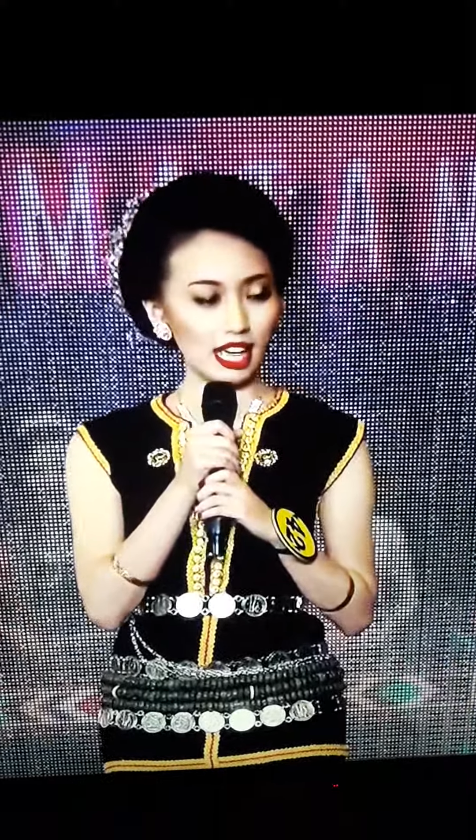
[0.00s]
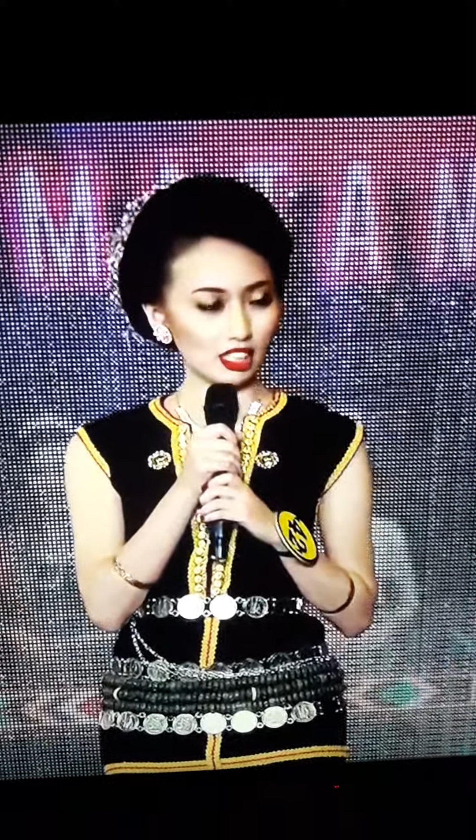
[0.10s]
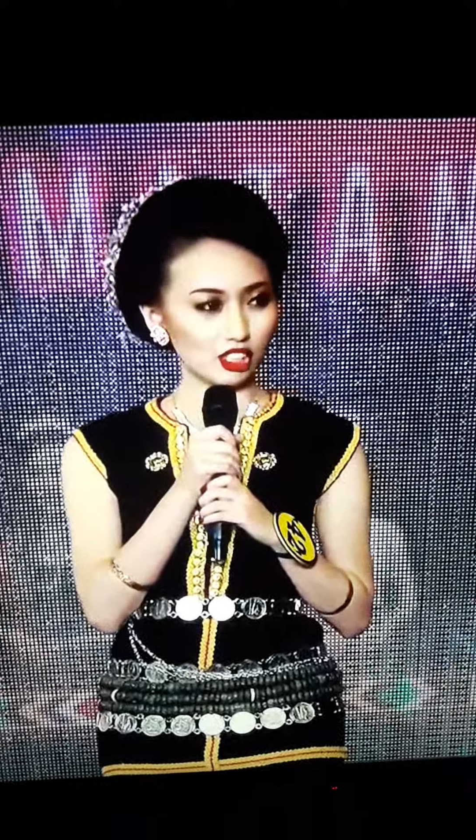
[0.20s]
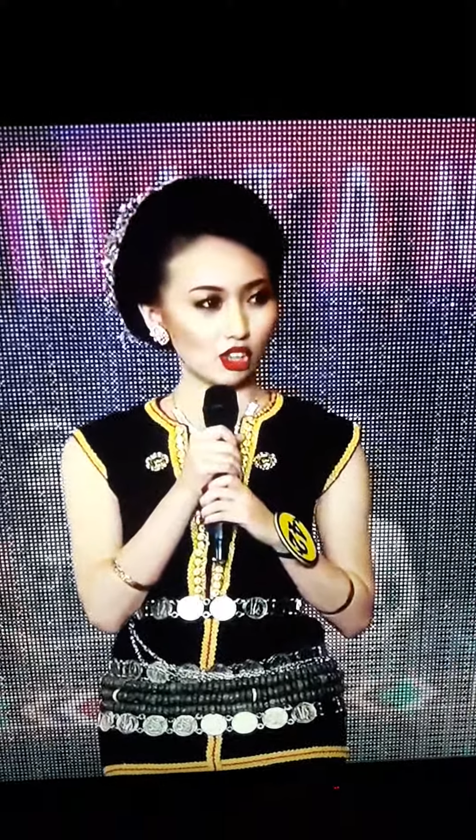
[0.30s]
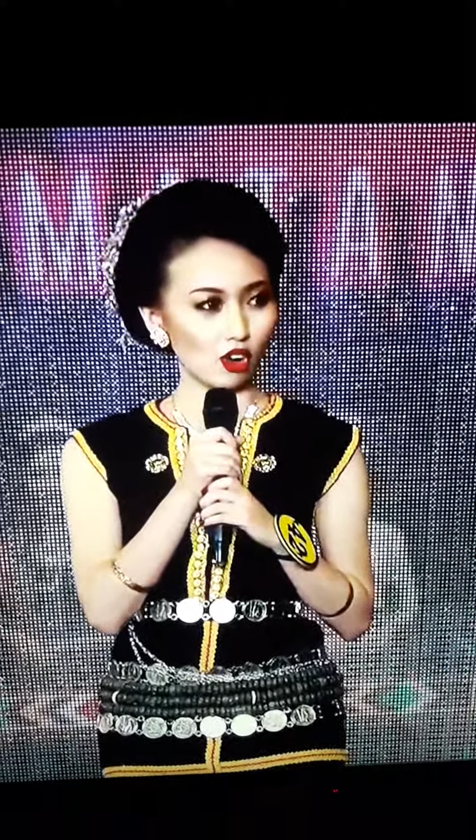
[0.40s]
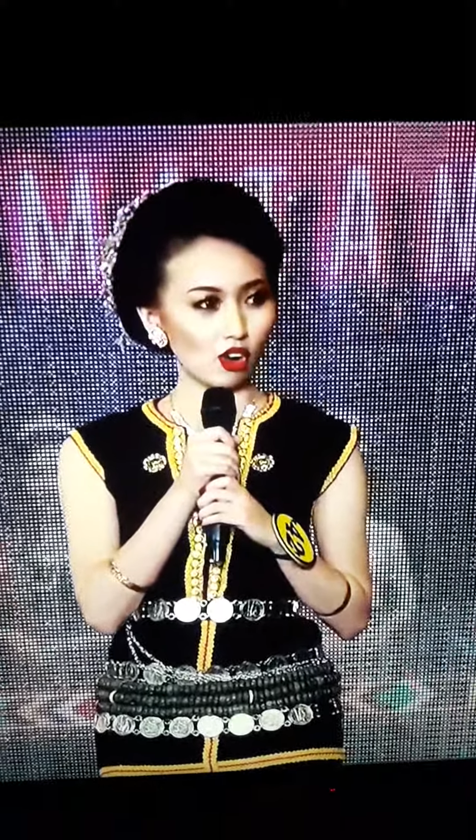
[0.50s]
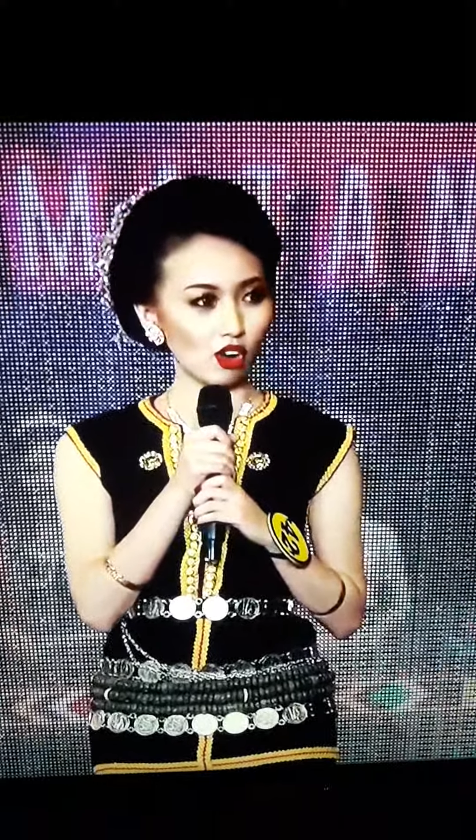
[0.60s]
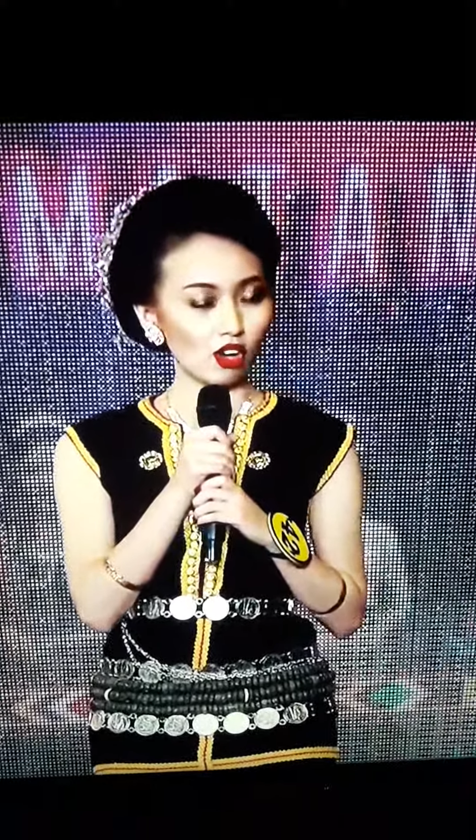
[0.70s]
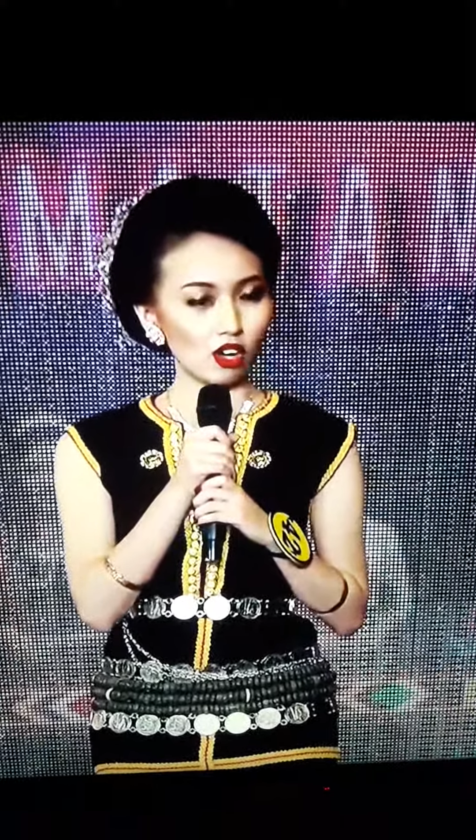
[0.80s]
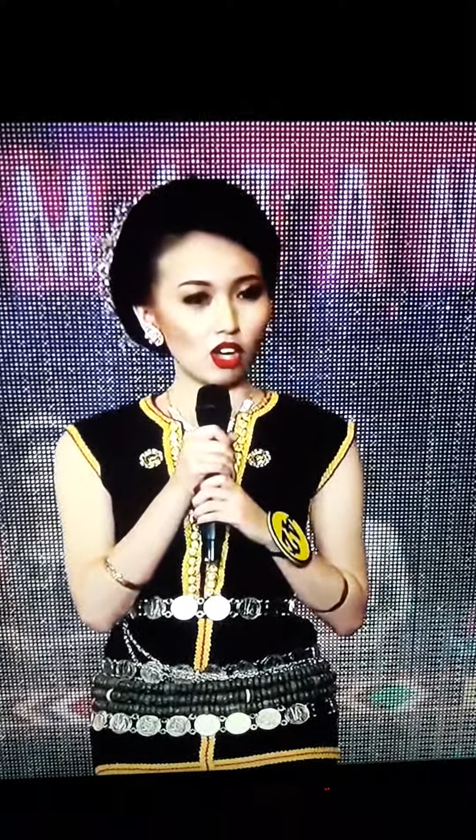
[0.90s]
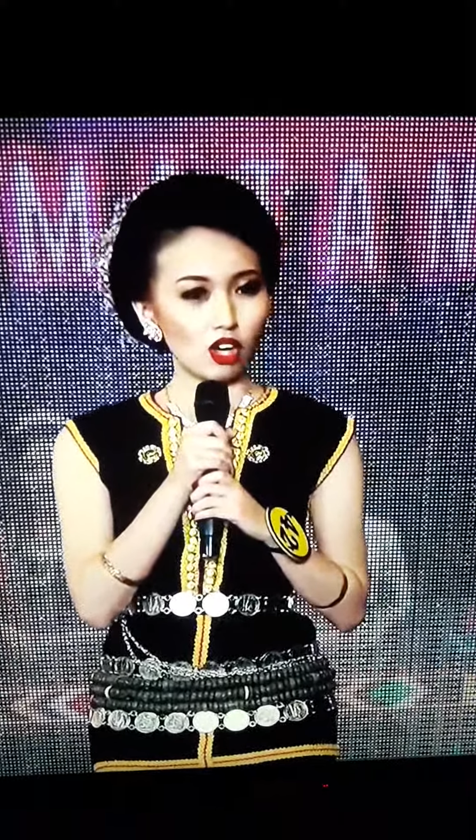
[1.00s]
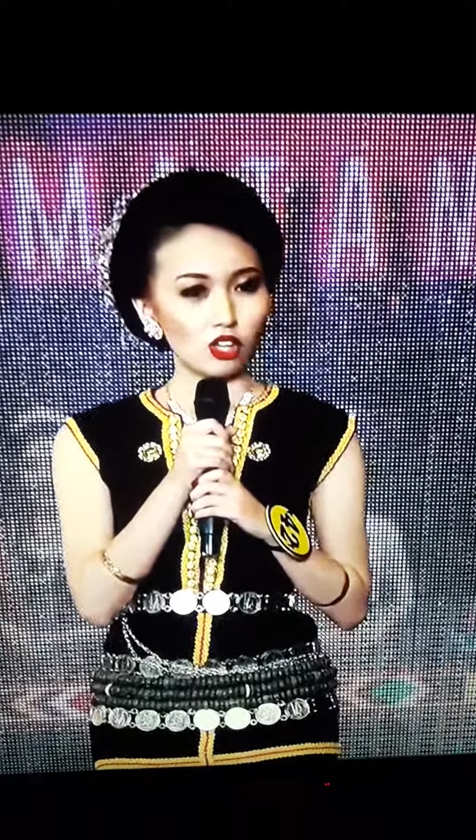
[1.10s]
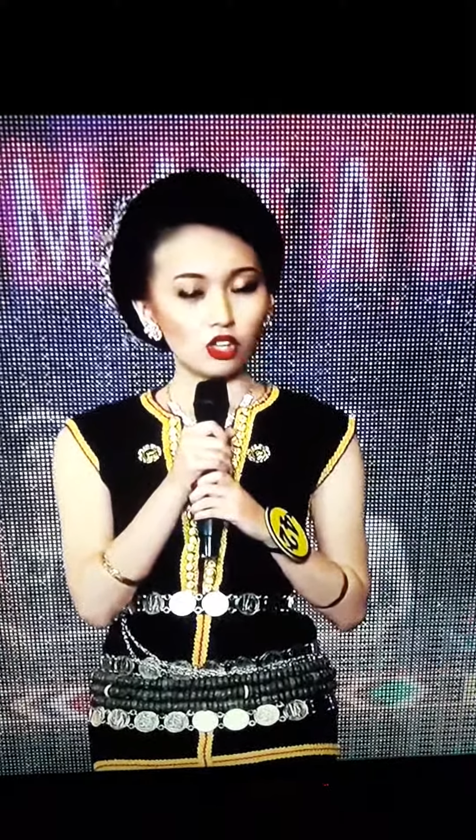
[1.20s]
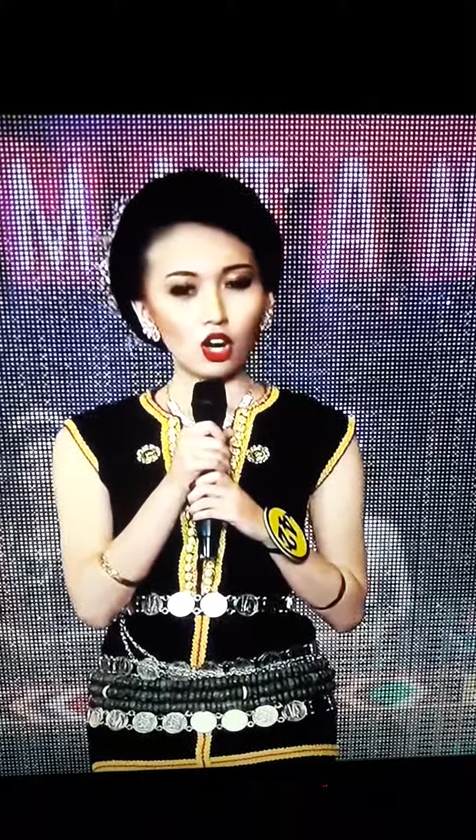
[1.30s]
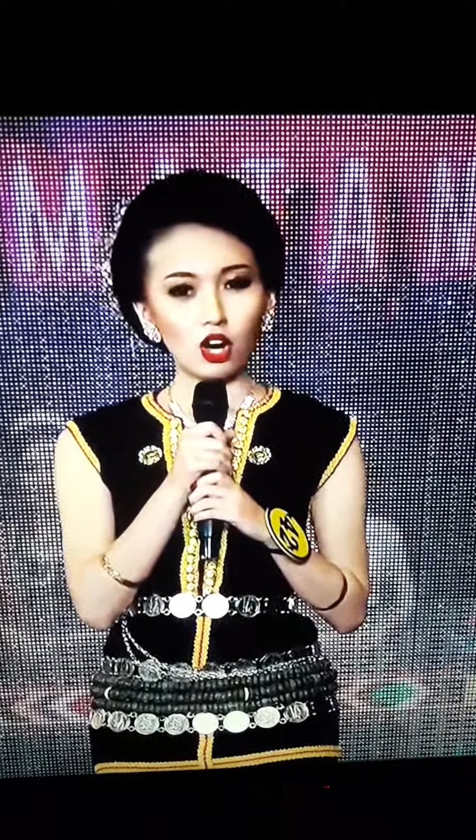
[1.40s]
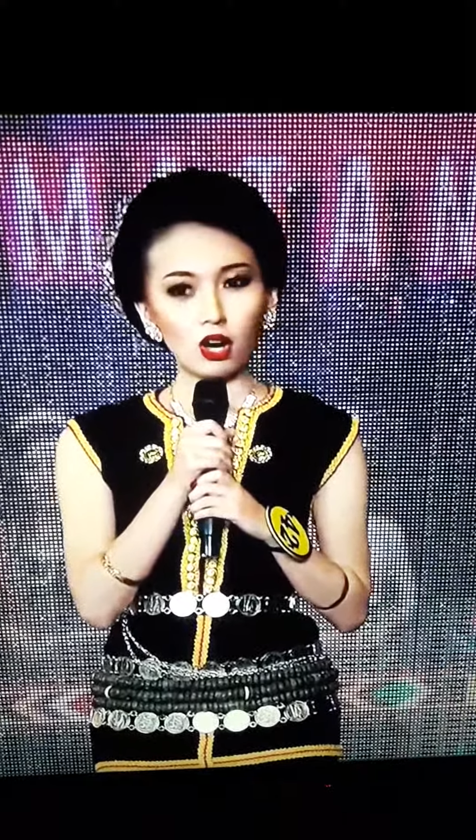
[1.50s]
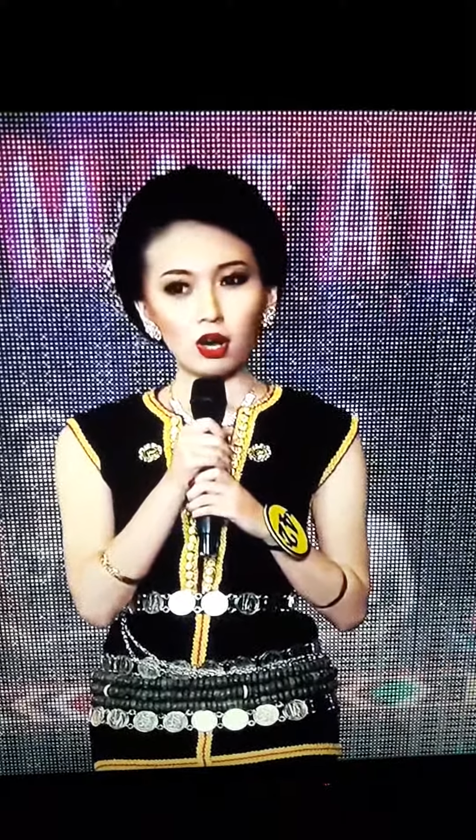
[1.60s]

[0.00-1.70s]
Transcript: NGO do